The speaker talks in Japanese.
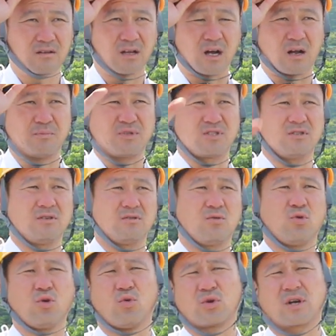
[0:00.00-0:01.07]
だから別に
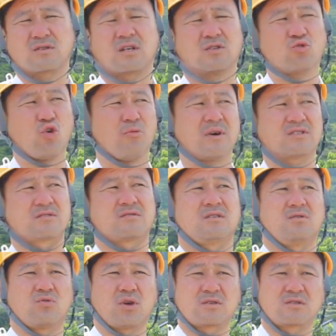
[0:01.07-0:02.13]
俺をお客さんにごますっ
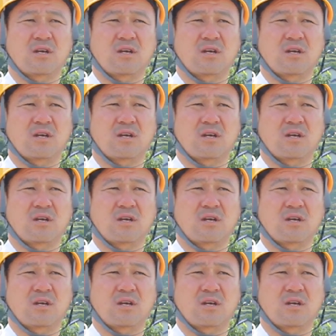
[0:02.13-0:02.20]
てお客